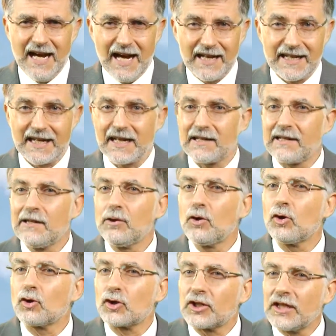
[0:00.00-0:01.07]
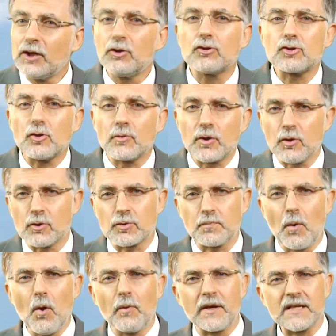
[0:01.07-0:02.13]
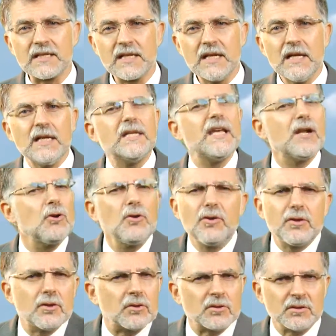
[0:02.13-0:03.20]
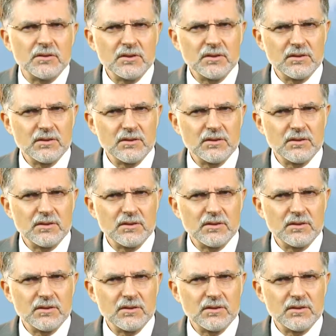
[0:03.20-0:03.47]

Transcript: han ejercido los ricos sobre los pobres y el odio